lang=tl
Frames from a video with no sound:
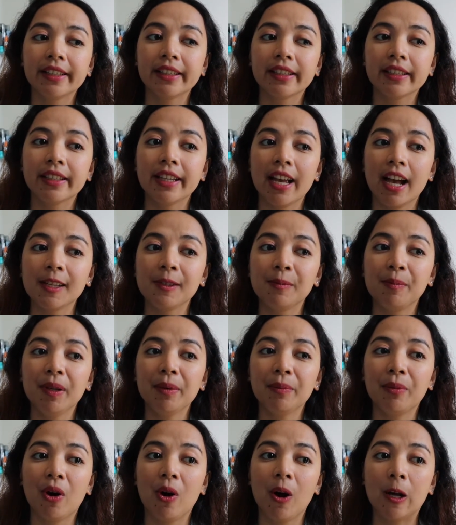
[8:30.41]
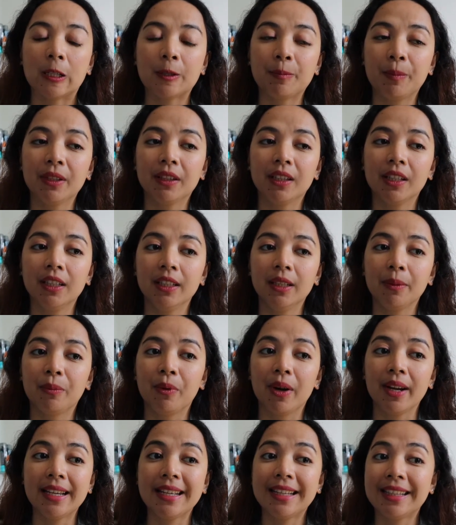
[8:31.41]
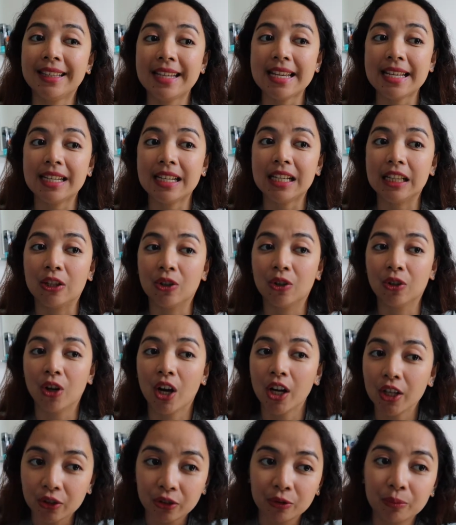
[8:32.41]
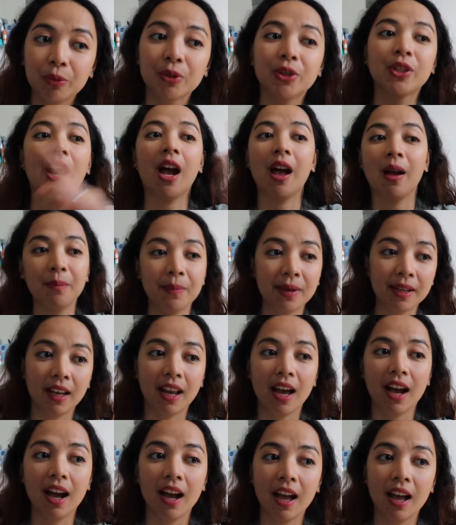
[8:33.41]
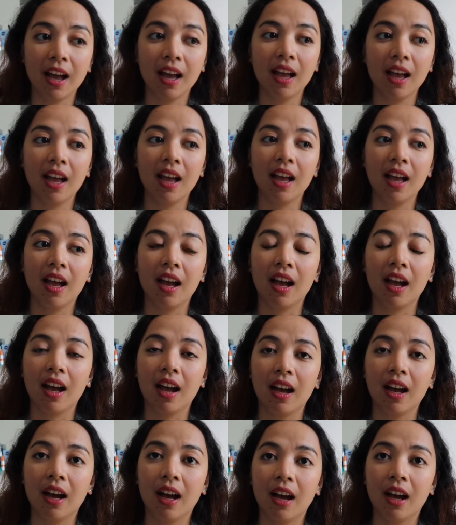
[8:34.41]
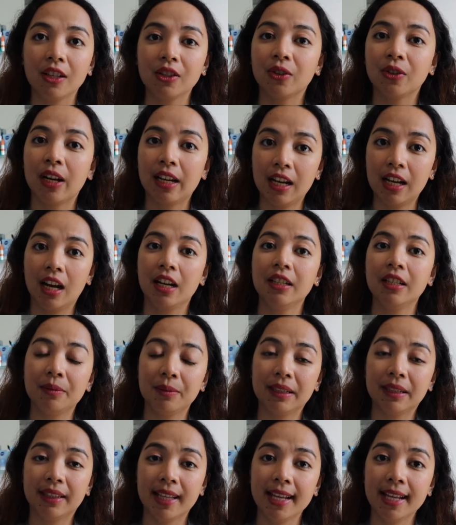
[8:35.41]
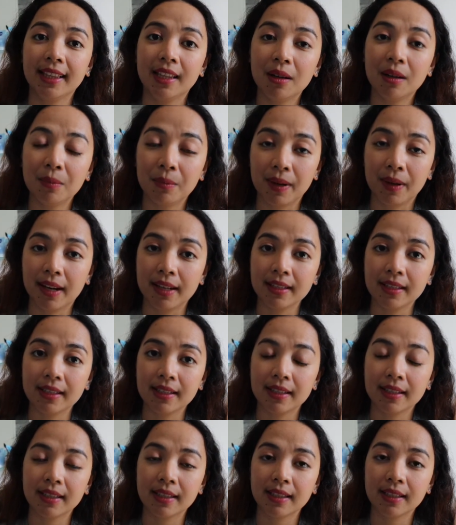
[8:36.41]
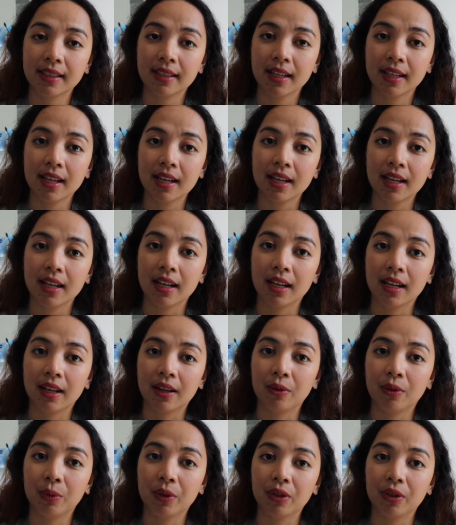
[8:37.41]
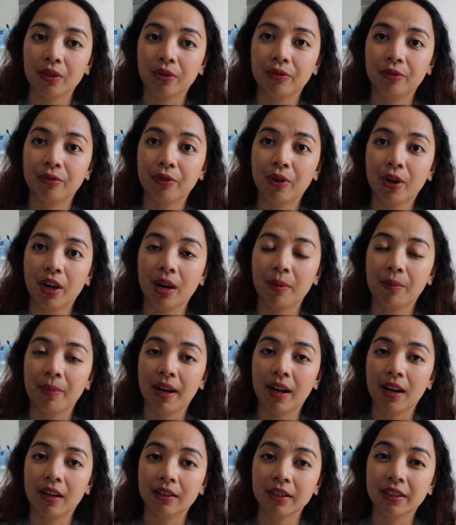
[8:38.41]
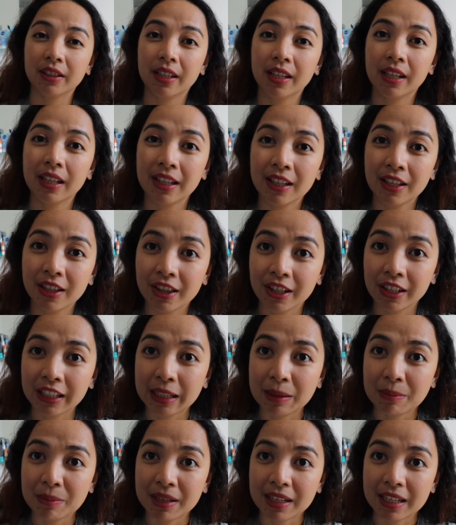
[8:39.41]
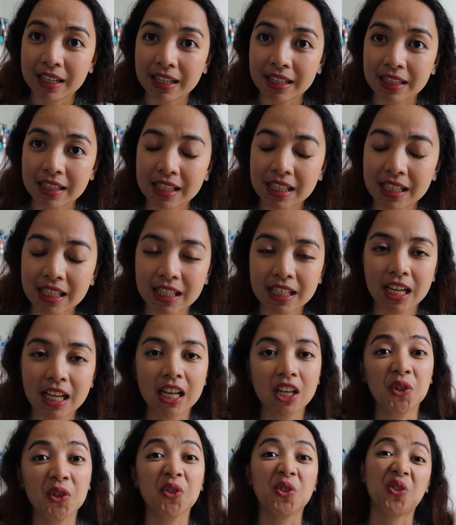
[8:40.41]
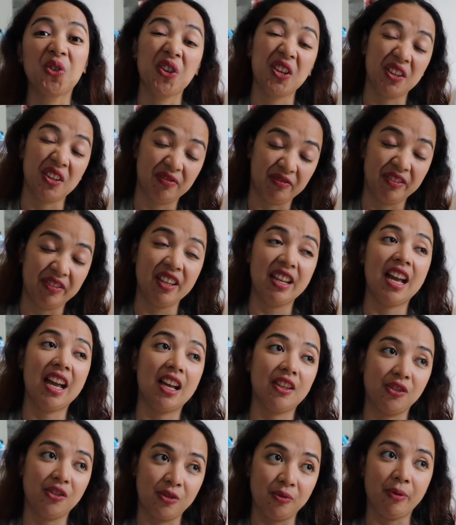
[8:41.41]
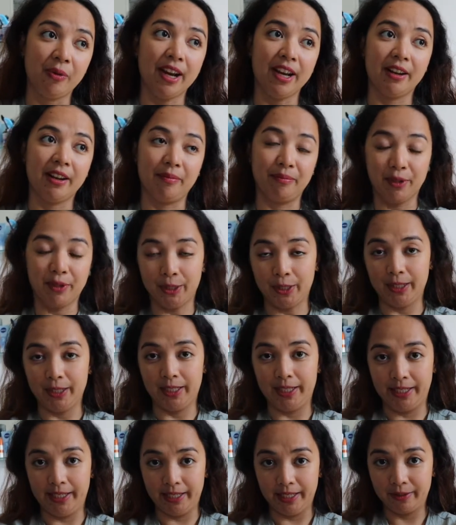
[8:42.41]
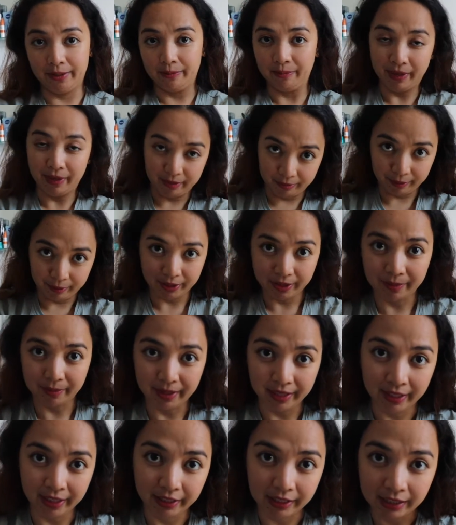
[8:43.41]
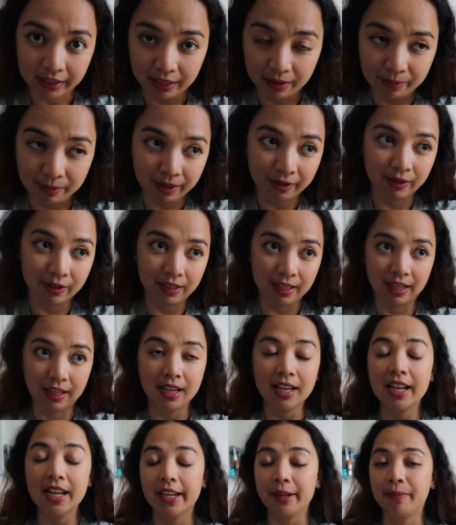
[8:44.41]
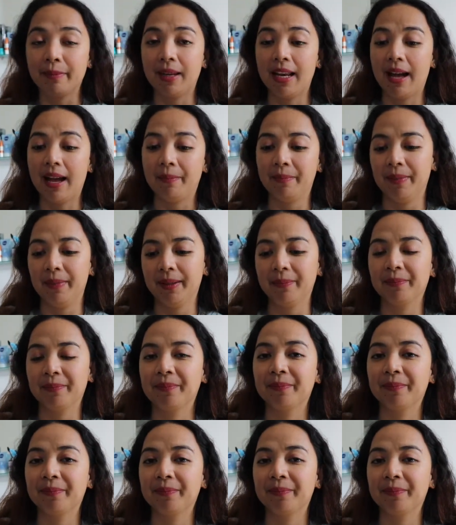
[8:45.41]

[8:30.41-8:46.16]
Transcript: Si husband po, ang hospital niya po ay hindi dito. Andun po sa kabila. Uh, so, kailangan niya mag-take ng bus for about 30 minutes. So, he has to wake up early compared po sa mga nagtatrabaho lang malapit.